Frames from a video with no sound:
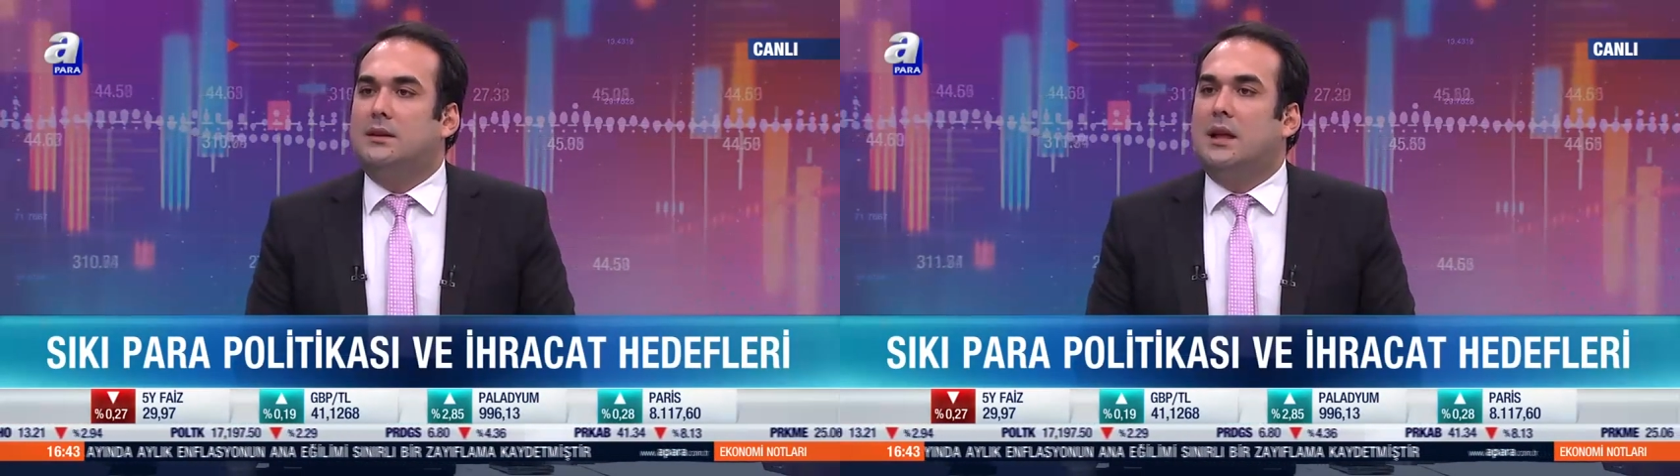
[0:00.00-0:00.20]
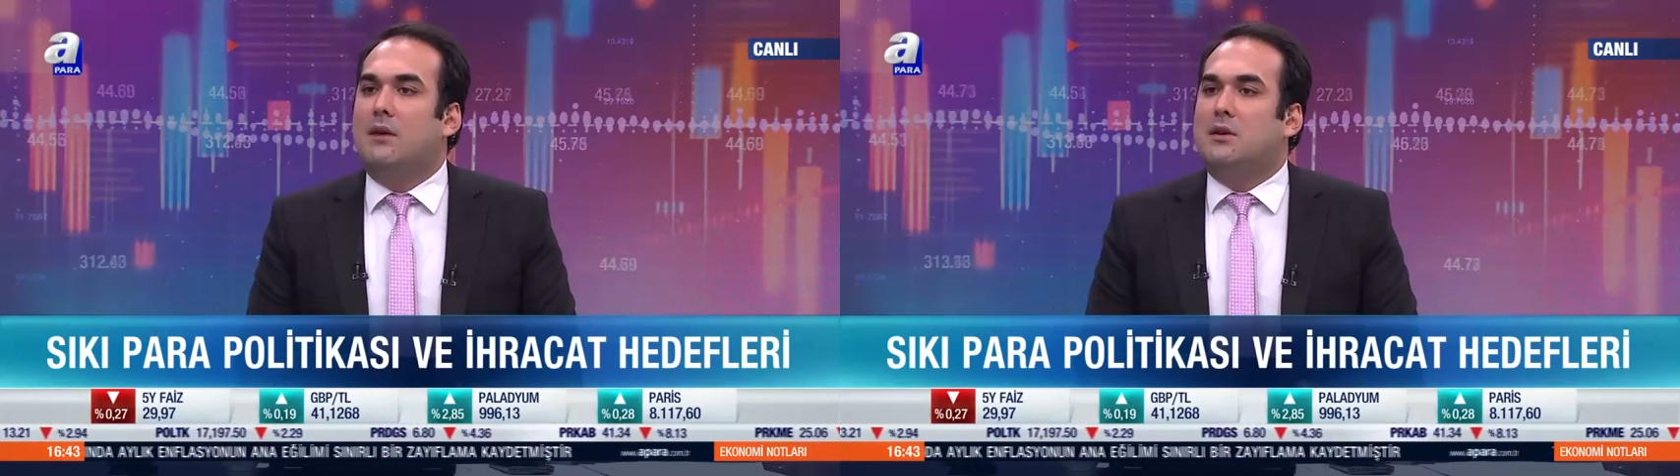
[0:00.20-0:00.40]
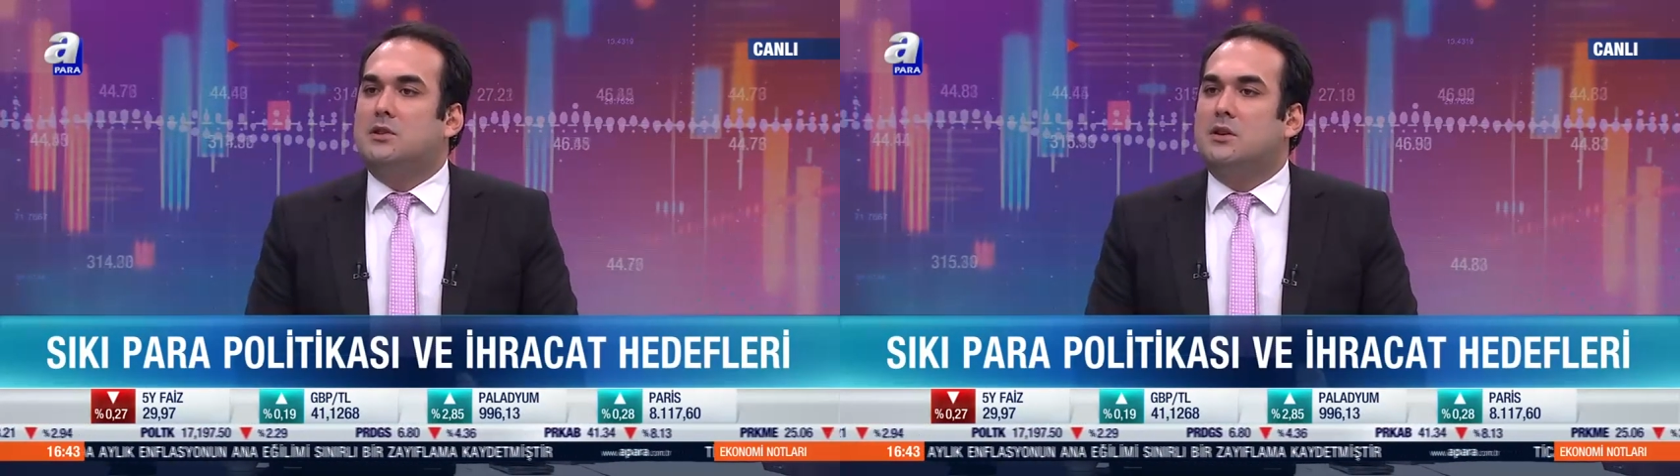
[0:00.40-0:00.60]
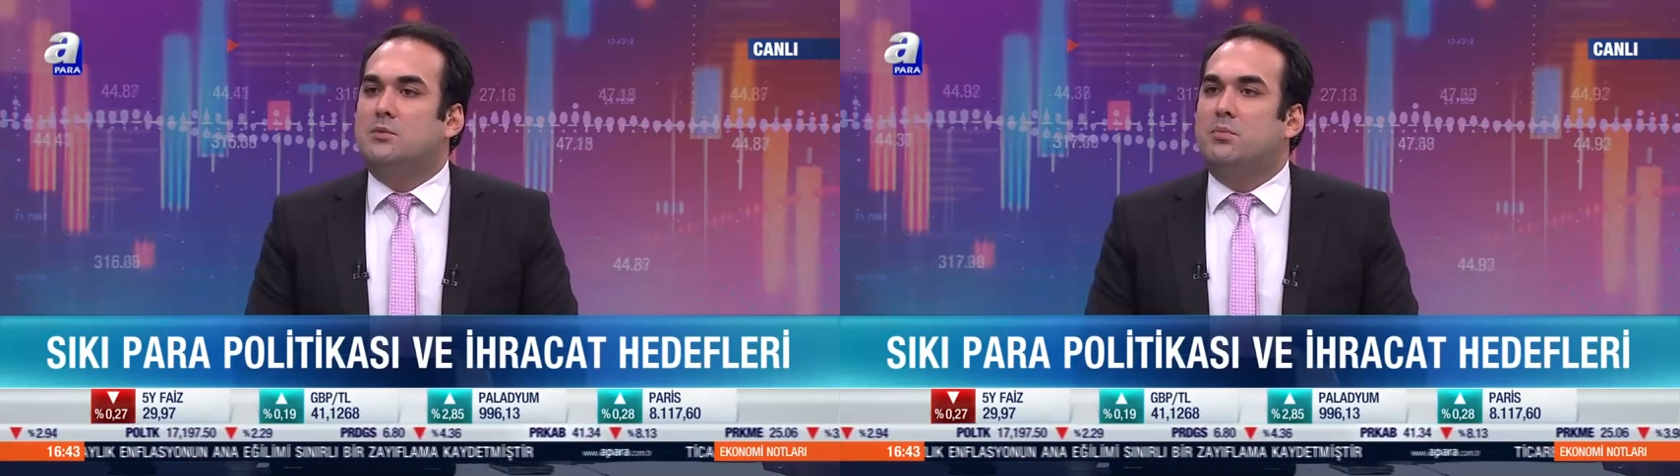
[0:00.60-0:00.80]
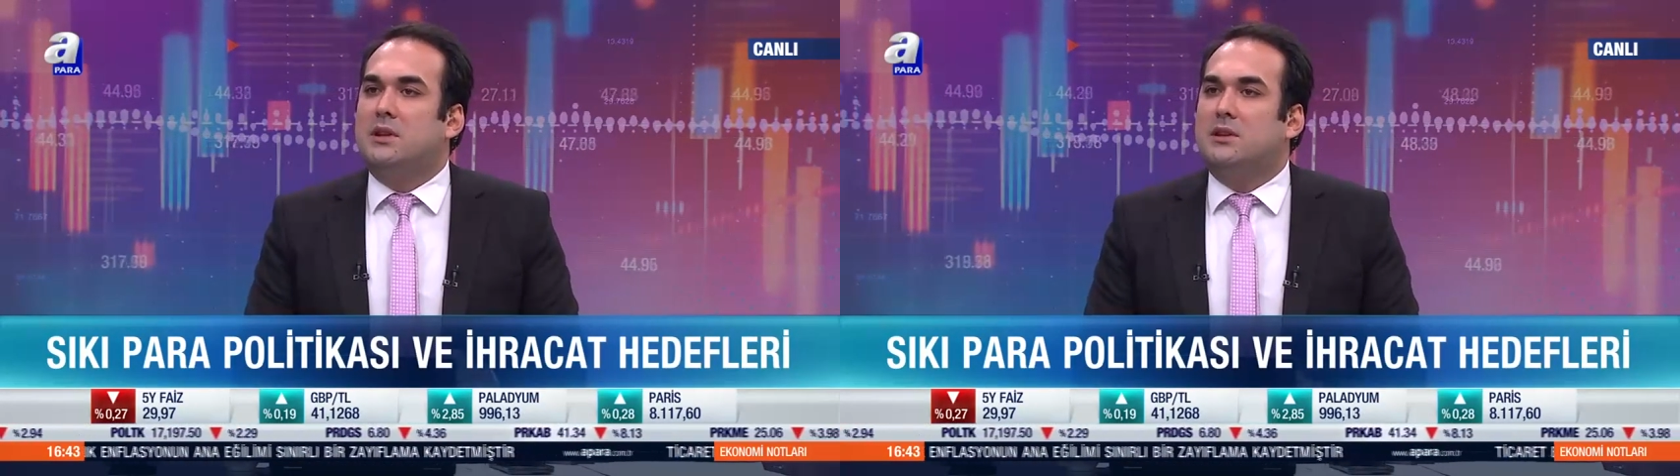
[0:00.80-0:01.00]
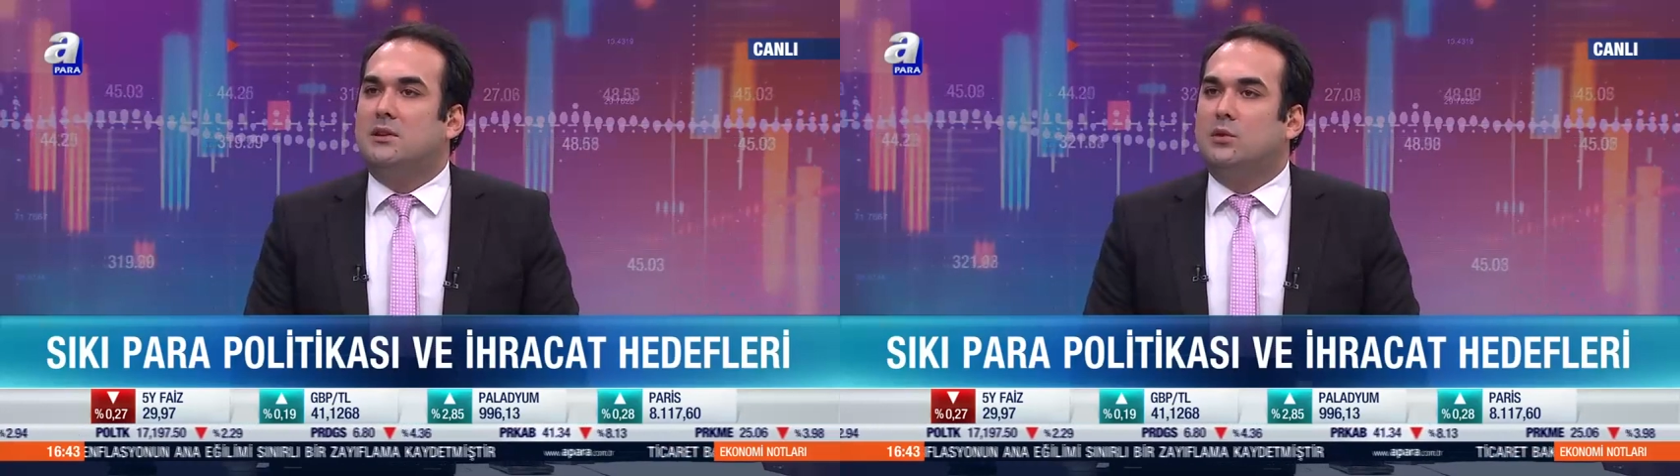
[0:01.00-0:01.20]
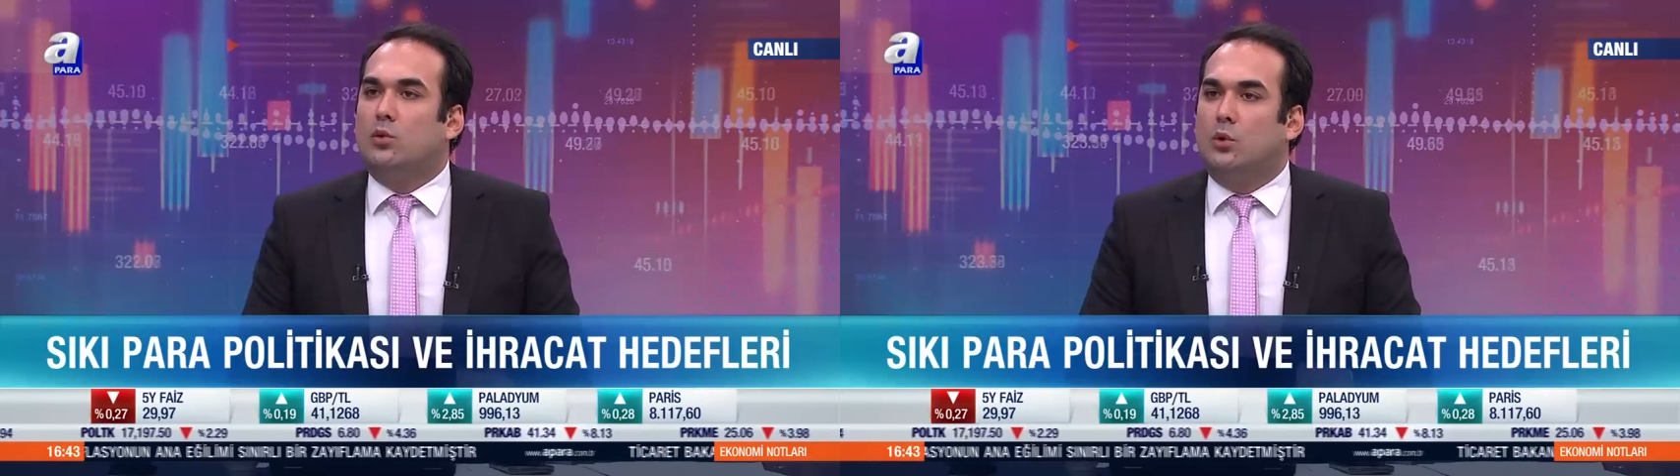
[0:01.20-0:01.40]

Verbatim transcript: yavaş yavaş bir yılı